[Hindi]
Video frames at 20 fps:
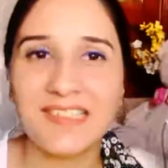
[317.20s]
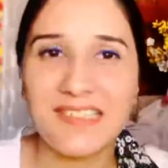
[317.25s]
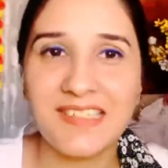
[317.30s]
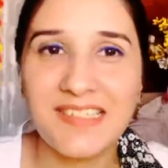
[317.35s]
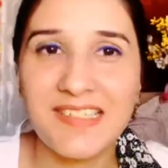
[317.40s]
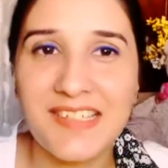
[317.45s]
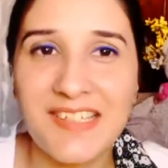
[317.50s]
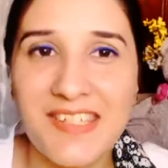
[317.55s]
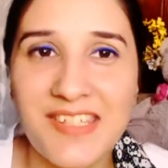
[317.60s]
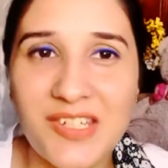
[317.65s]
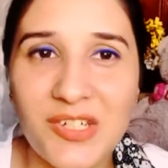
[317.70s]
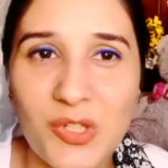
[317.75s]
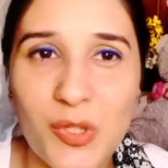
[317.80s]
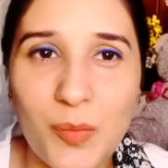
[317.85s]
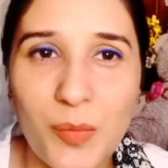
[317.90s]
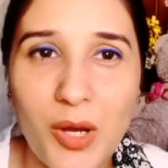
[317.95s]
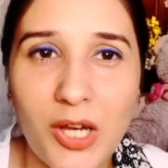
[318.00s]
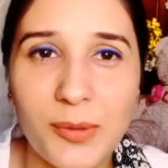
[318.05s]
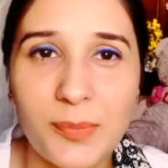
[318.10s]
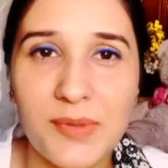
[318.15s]
कलर्स जिनको
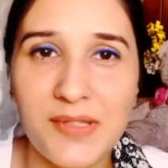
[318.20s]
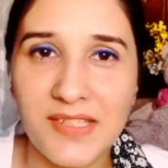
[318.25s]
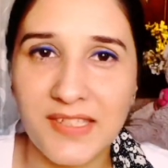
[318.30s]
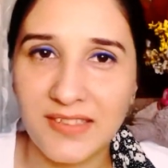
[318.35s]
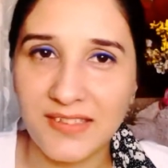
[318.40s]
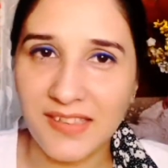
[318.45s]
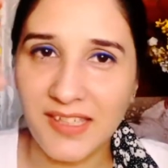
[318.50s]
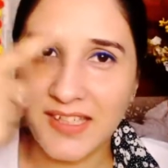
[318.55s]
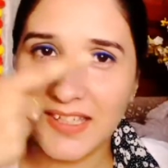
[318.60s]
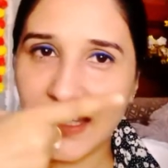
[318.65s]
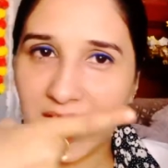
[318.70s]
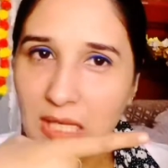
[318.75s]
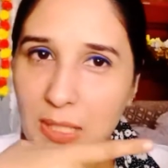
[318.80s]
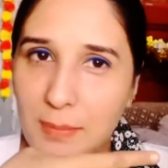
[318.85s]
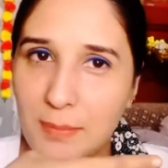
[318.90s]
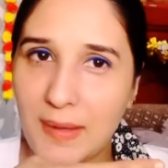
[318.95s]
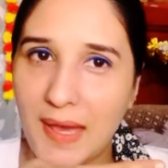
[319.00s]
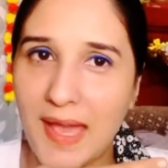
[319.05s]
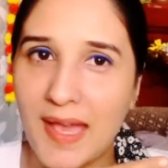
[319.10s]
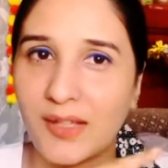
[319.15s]
बहुत पसंद है ये
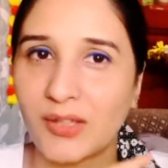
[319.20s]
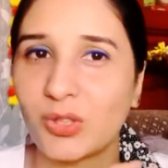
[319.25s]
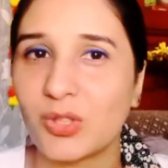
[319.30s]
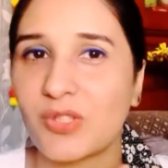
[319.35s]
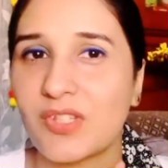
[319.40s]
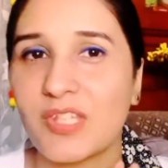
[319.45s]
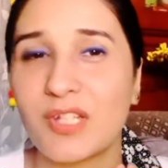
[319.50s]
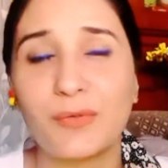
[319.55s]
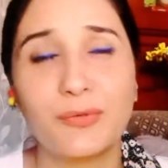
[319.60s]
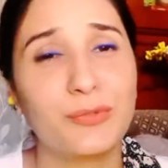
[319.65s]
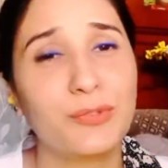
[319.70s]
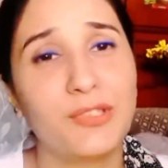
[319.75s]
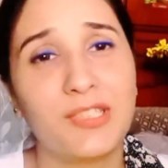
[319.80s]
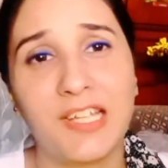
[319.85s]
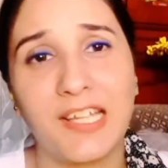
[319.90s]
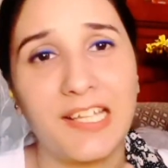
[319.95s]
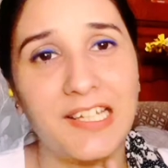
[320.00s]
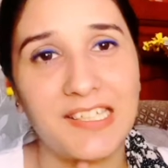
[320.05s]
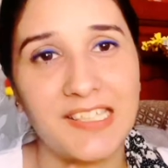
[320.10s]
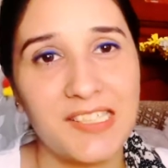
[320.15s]
बैग तो सिर्फ
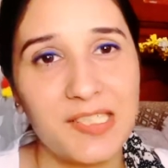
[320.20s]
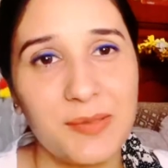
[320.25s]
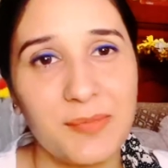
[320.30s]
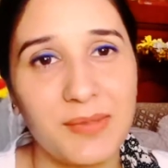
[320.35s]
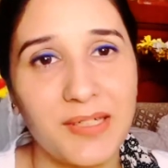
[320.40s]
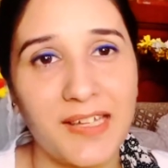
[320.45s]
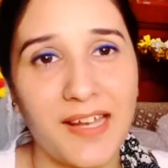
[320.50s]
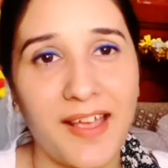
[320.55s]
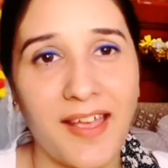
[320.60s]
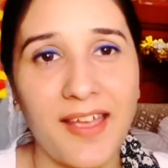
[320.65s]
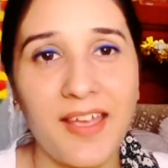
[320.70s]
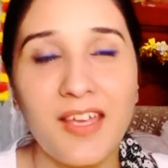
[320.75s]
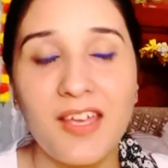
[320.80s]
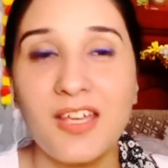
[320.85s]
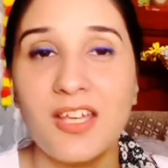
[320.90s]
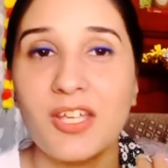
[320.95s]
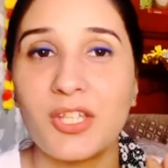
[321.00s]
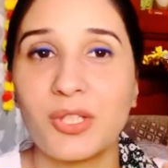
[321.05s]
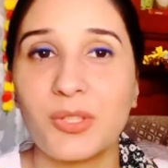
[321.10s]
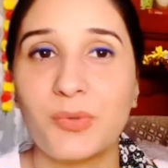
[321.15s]
उनके लिए ही बना है
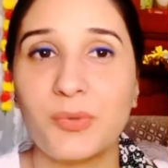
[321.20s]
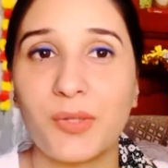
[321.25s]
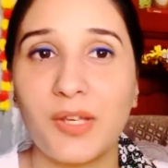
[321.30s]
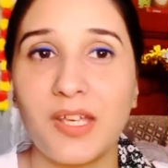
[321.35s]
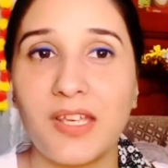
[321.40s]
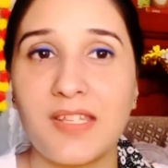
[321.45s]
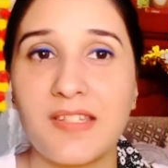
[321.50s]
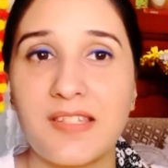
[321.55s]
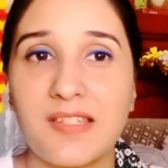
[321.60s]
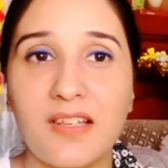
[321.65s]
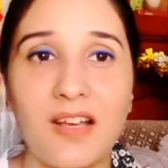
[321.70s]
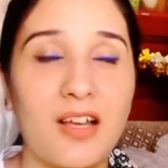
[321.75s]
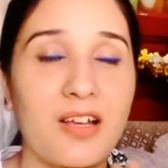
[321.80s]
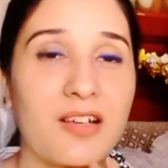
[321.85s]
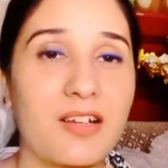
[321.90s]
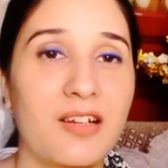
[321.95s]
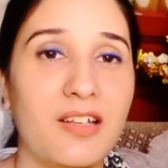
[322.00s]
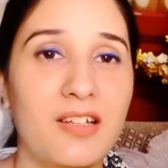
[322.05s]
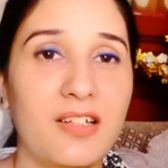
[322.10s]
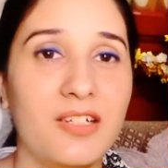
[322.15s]
क्योंकि इसका
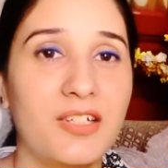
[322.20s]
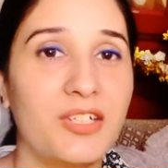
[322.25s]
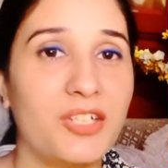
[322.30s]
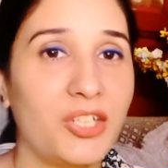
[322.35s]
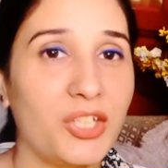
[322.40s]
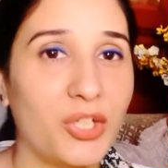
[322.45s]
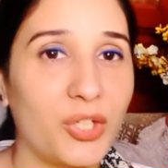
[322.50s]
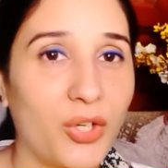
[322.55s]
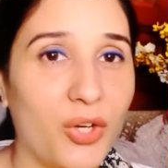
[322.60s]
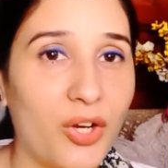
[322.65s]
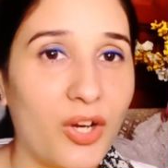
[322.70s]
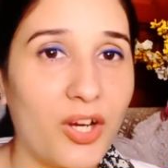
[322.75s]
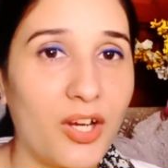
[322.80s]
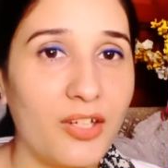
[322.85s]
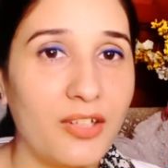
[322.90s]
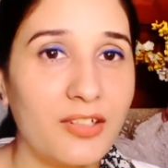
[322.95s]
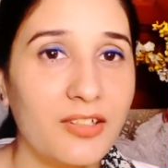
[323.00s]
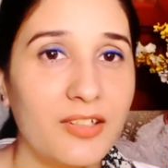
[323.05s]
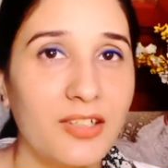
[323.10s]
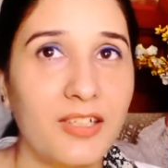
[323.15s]
कलर
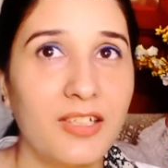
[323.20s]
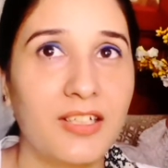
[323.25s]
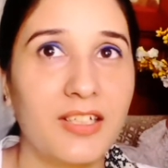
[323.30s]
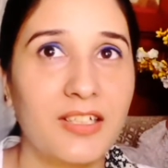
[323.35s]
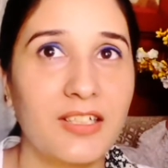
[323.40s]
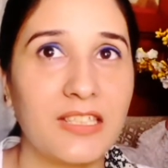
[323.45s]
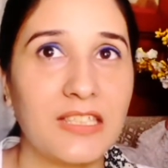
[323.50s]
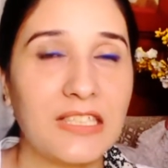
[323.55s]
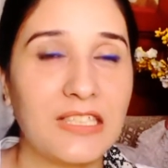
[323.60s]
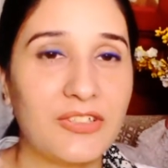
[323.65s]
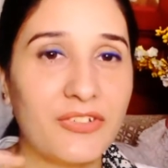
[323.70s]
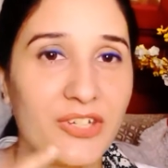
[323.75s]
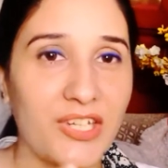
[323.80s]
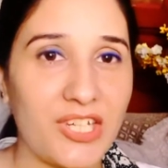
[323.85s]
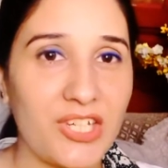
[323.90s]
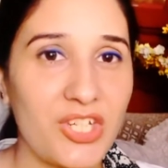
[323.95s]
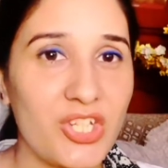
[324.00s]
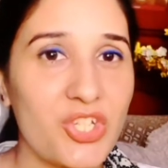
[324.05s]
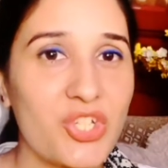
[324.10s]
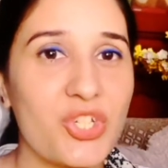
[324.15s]
नियॉन
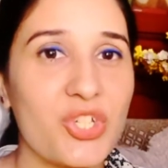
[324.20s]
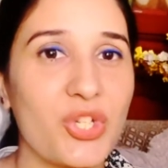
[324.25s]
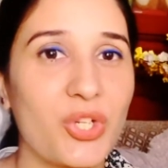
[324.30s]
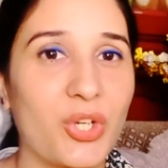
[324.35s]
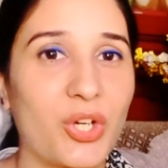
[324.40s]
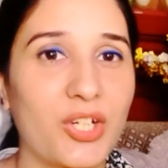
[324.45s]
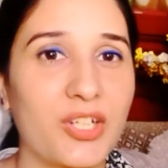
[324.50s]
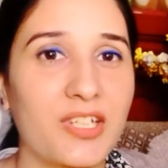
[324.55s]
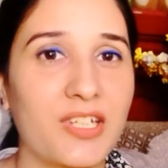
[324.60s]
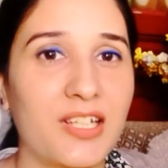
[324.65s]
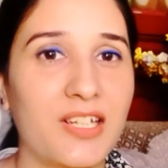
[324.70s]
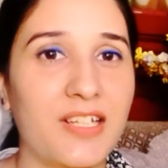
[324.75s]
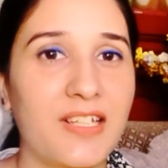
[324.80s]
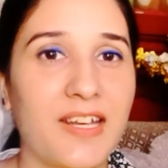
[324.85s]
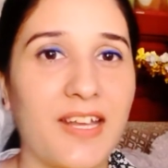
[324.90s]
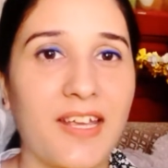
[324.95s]
ग्रीनिश नियॉन कलर